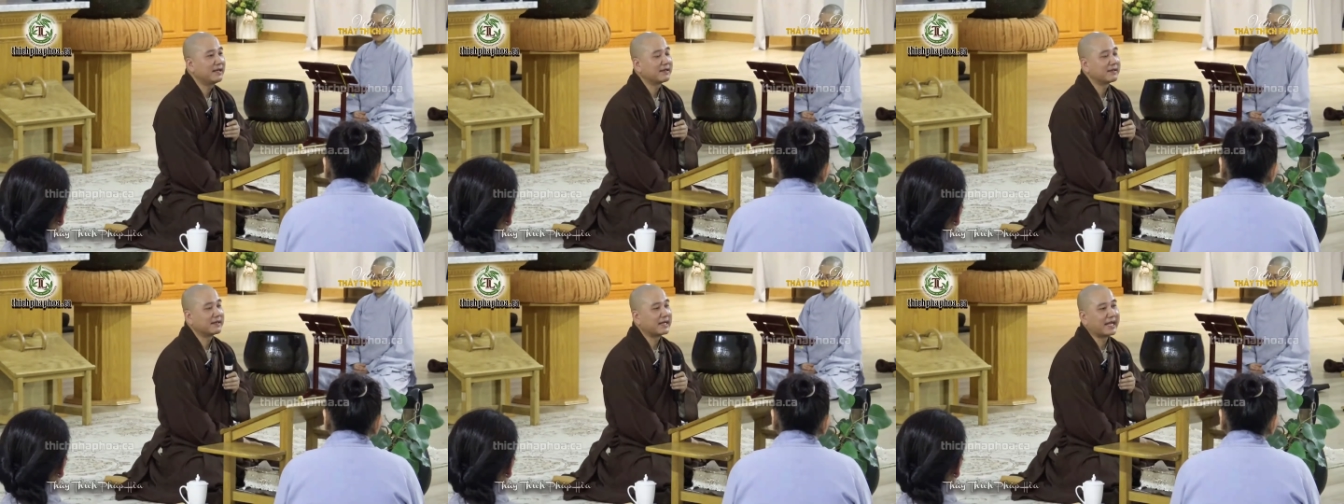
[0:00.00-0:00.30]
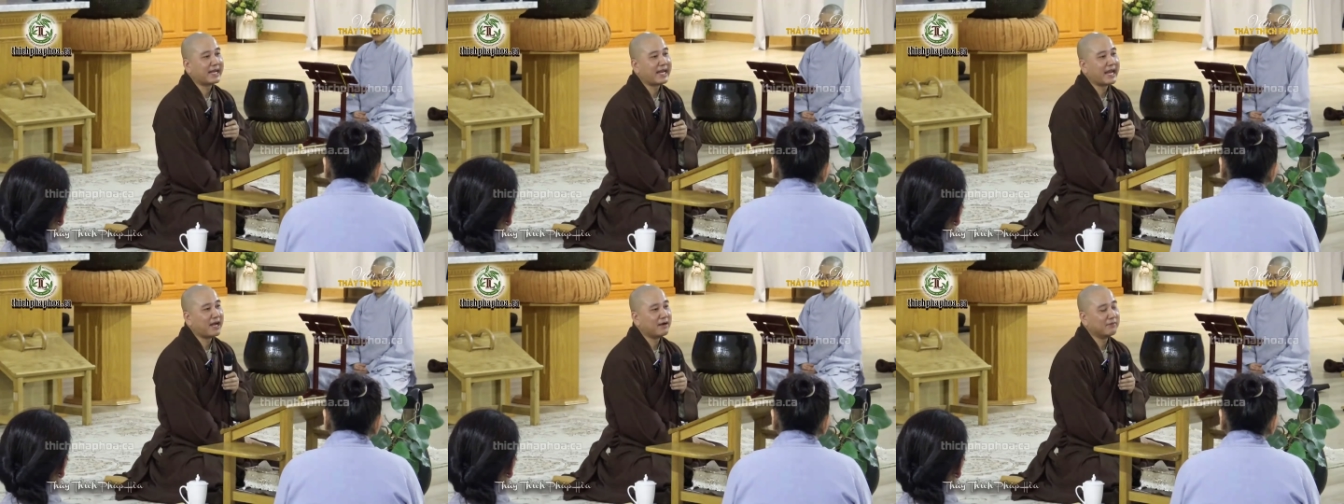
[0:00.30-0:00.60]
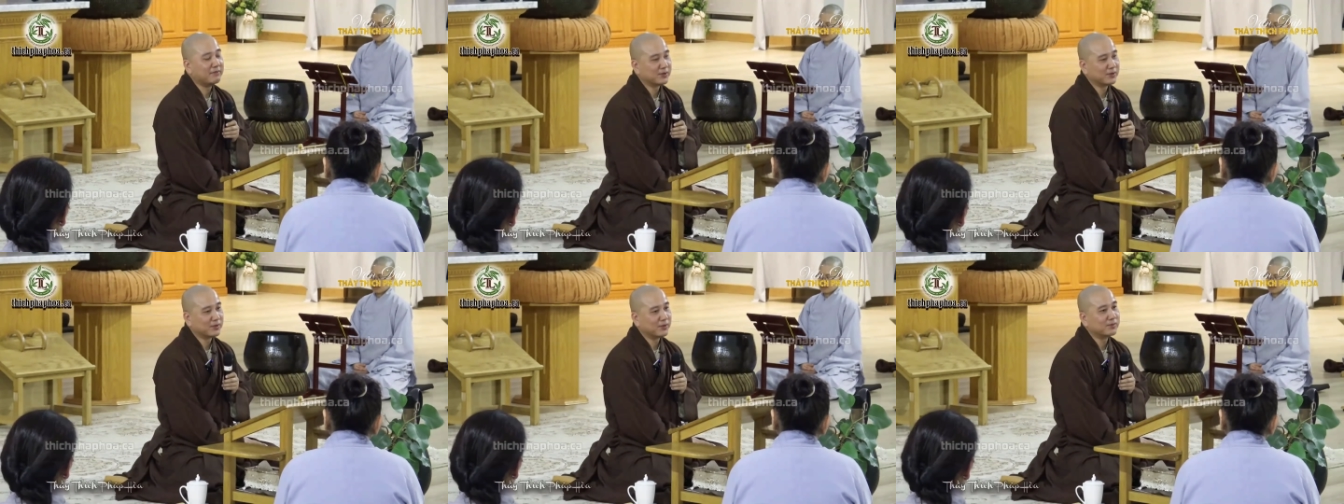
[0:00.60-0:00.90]
Ngày nào
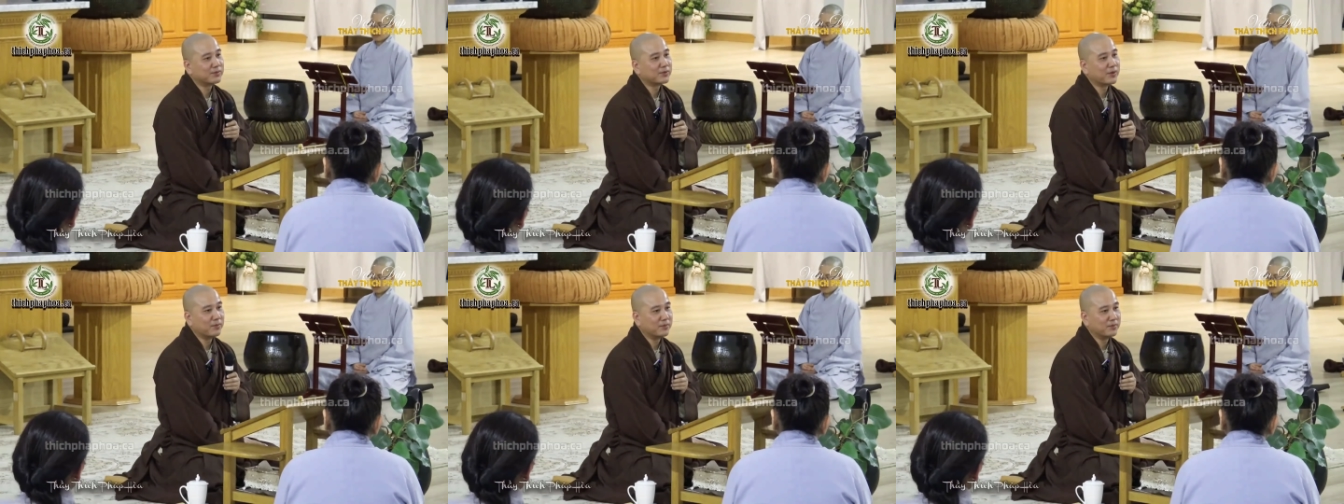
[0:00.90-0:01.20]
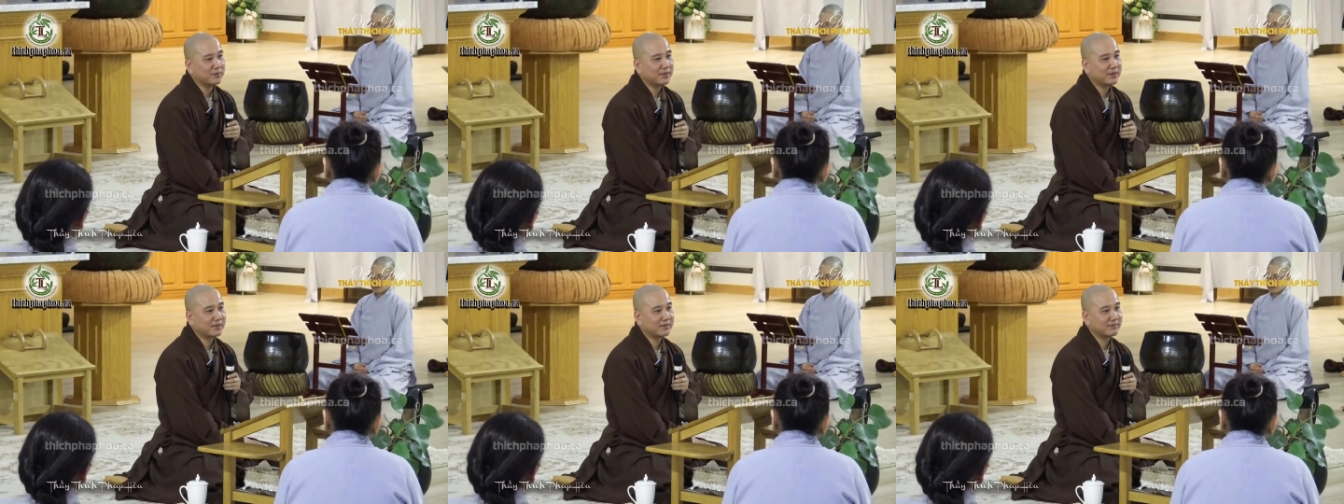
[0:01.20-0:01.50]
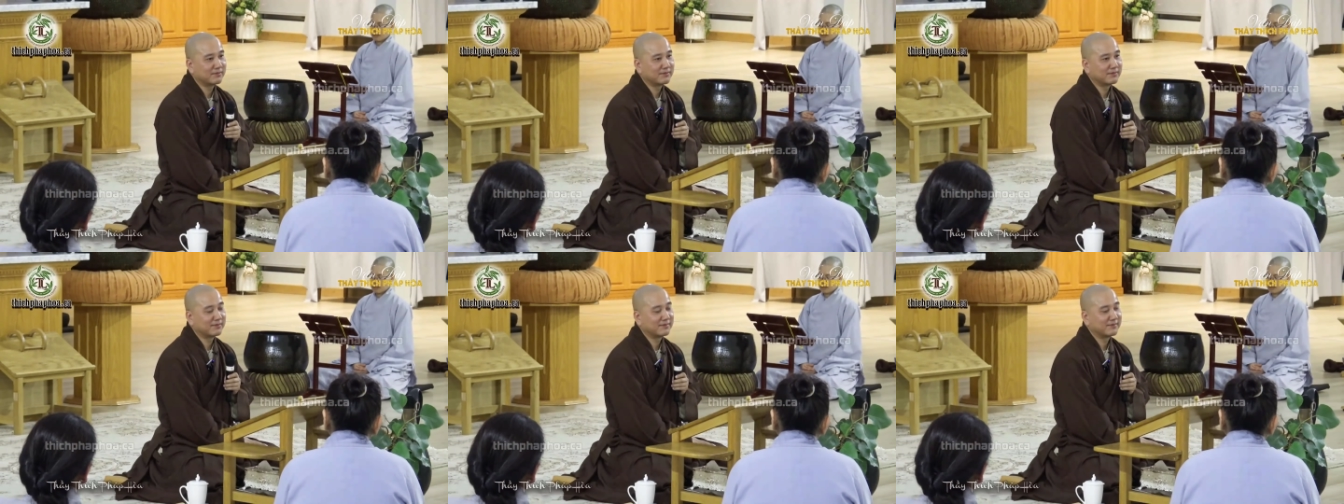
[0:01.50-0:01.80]
mình cũng tụng á,
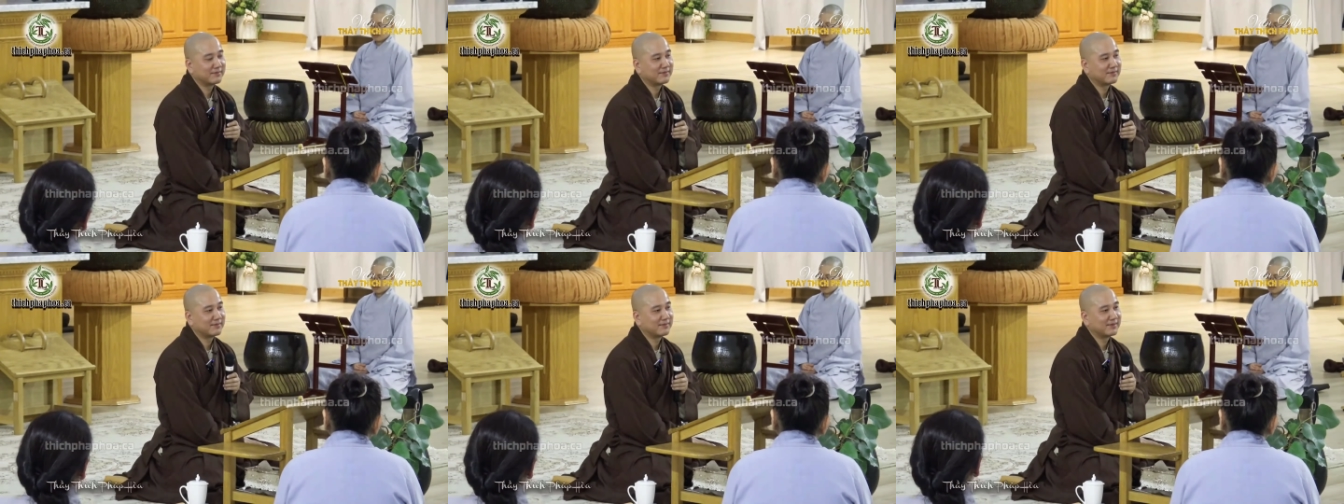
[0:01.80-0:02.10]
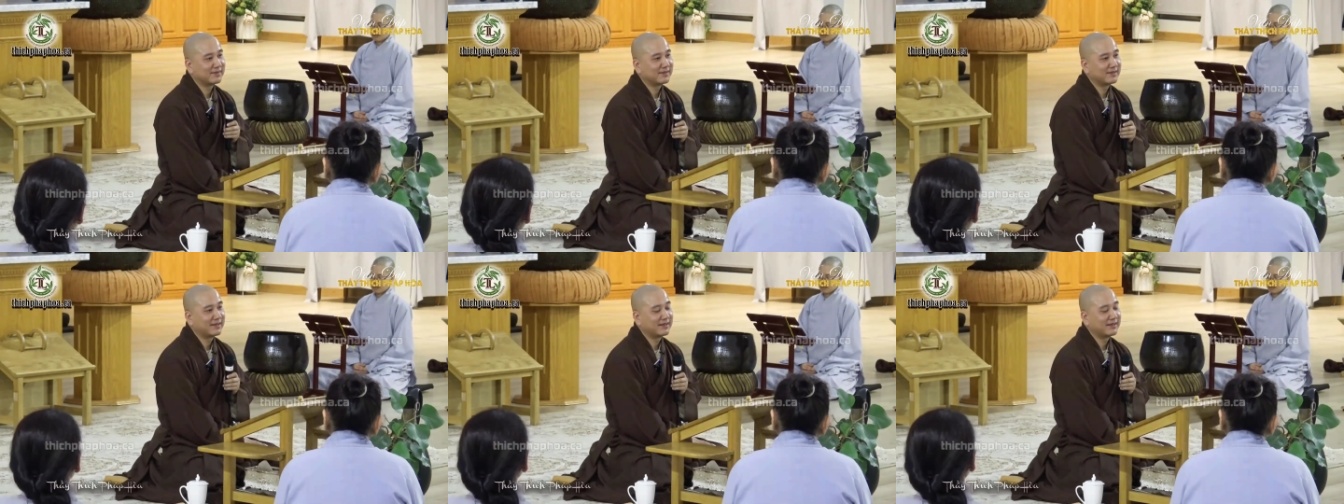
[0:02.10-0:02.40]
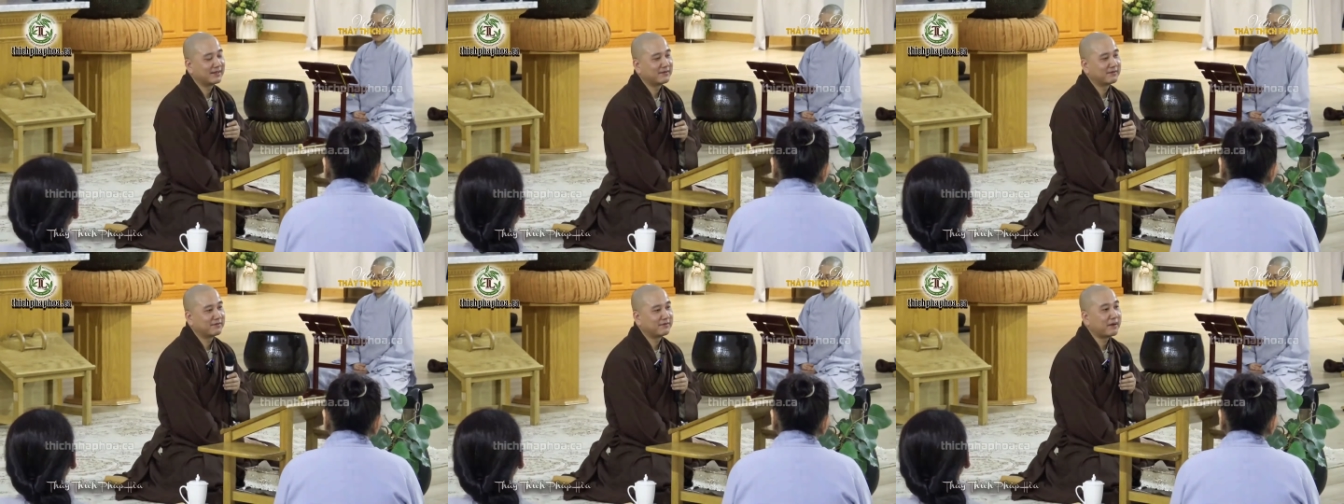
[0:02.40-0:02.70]

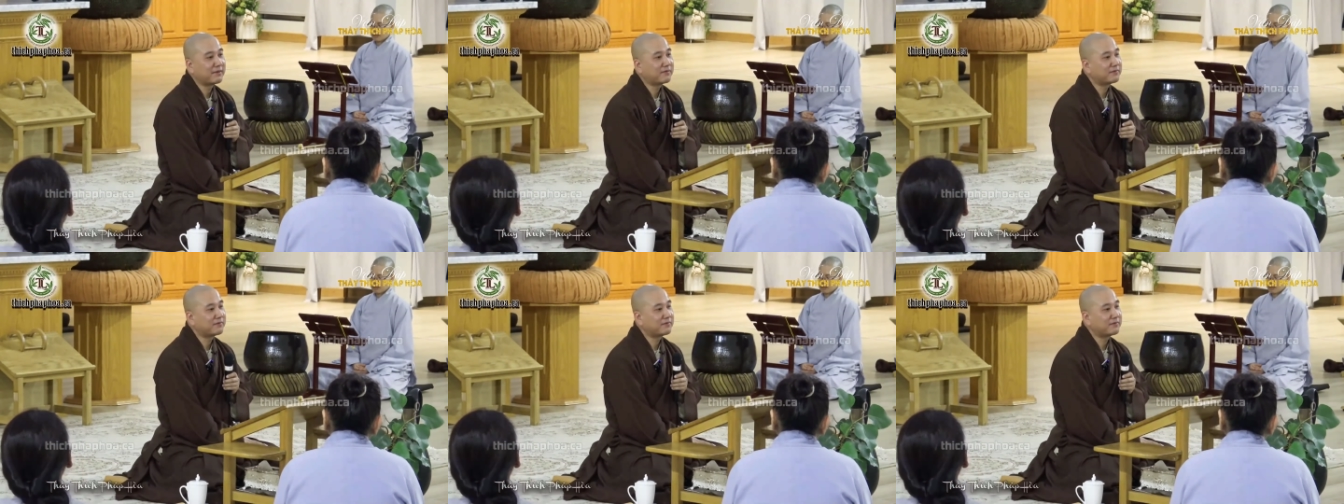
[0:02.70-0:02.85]
Pháp